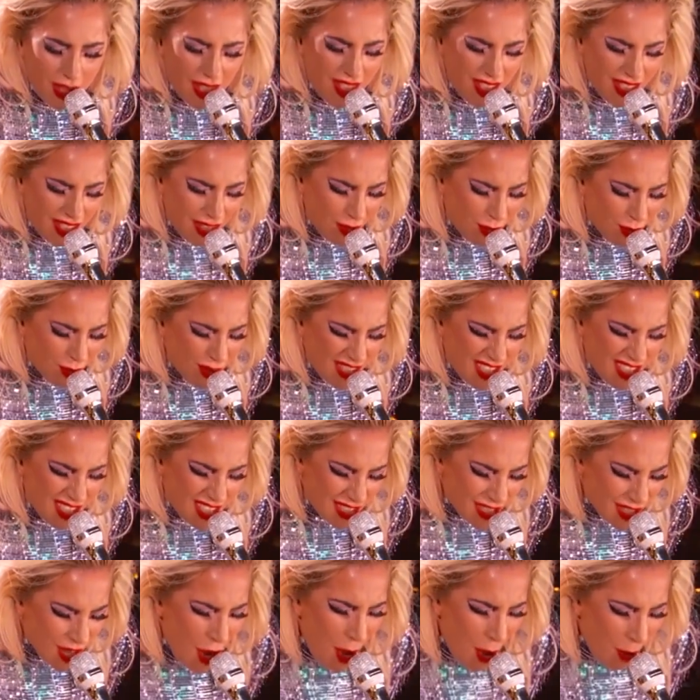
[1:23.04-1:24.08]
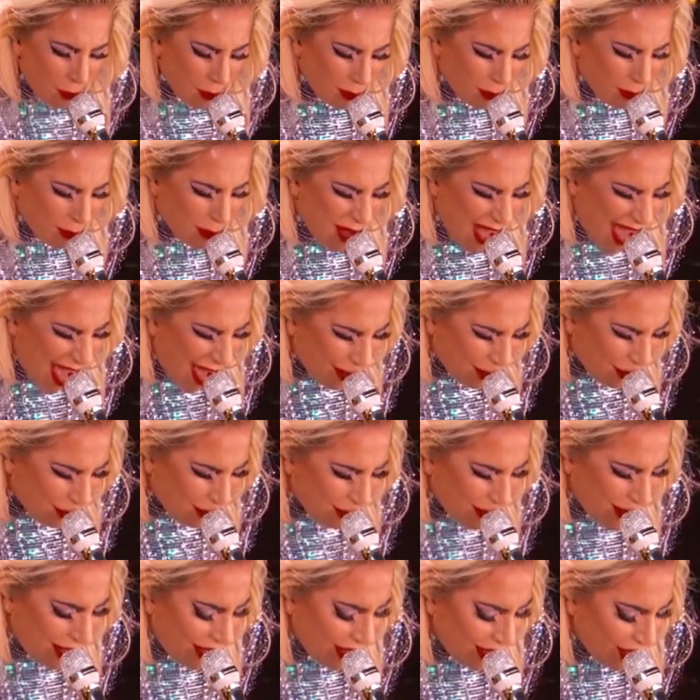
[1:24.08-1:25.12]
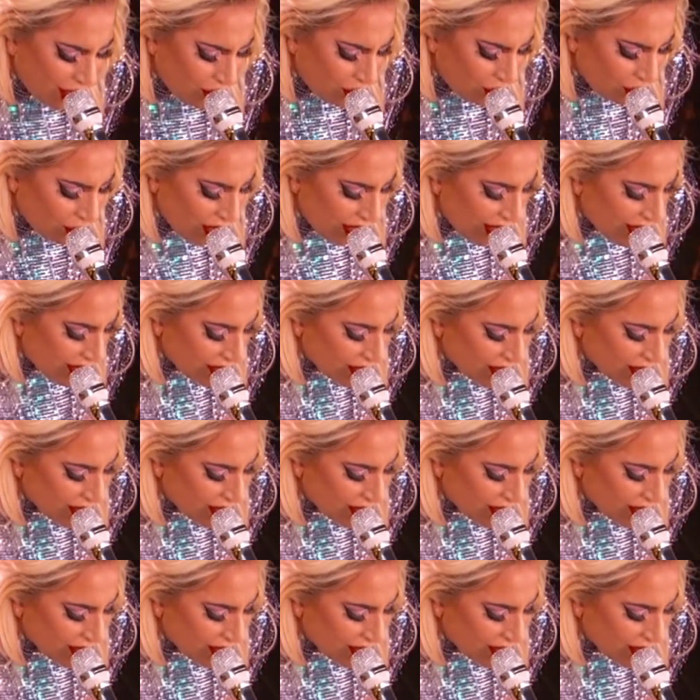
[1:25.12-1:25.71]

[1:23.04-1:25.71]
Amy Winehouse. Aunque eso no la